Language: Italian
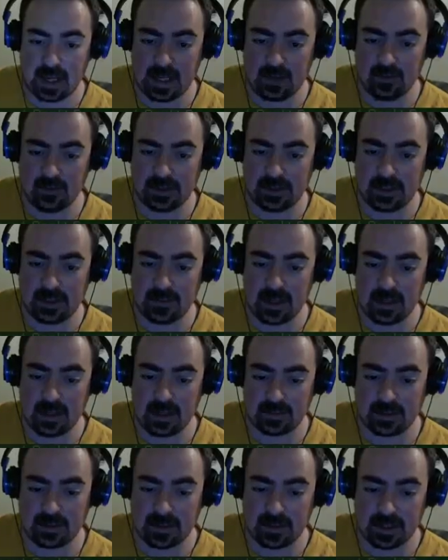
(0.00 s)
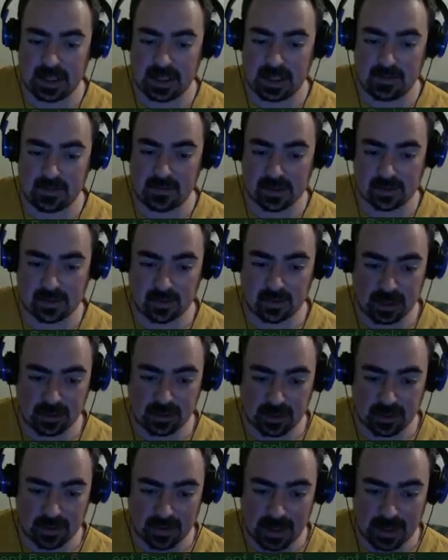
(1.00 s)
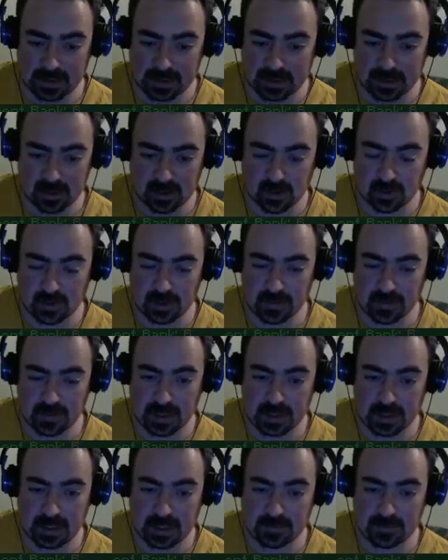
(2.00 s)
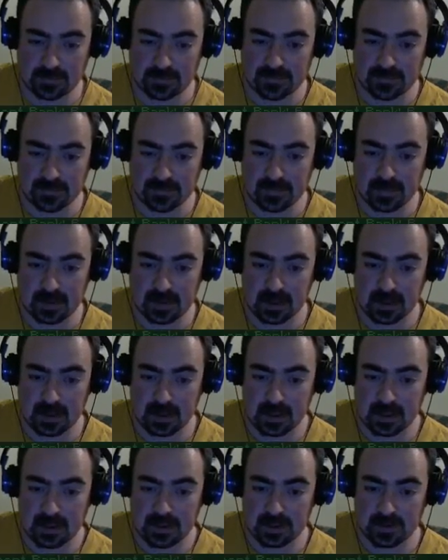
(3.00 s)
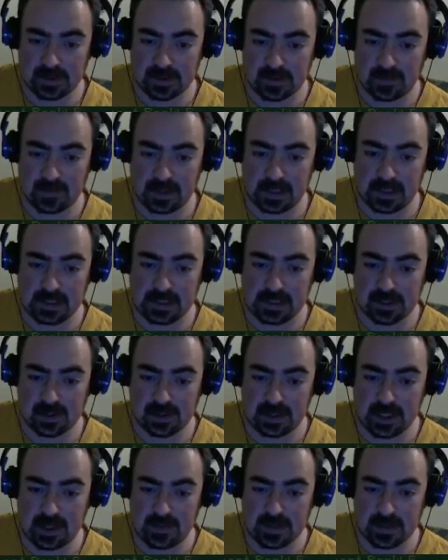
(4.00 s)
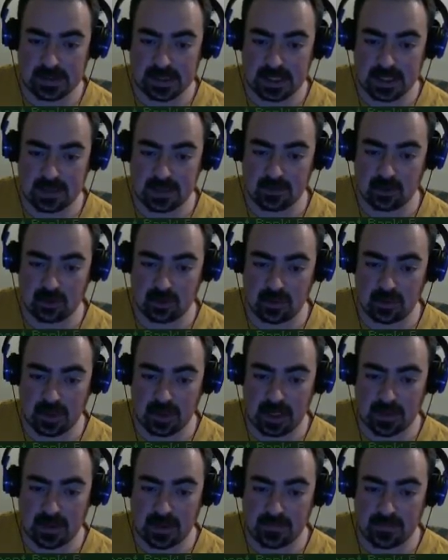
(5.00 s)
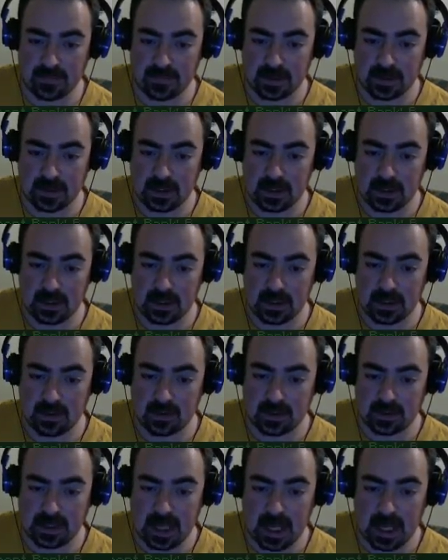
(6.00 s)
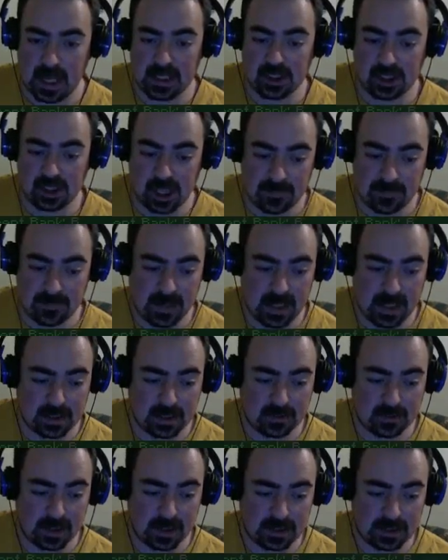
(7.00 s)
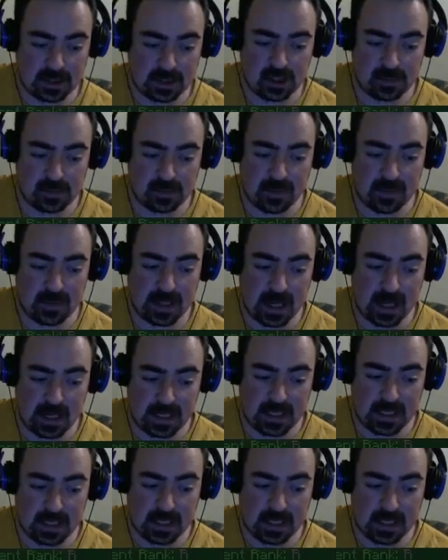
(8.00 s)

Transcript: l'ultima, l'ultima chiave, questo me lo tengo da parte assolutamente Ci possiamo fare tanti soldini per salire molto prima Ok, gemme, quante gemme mi dai?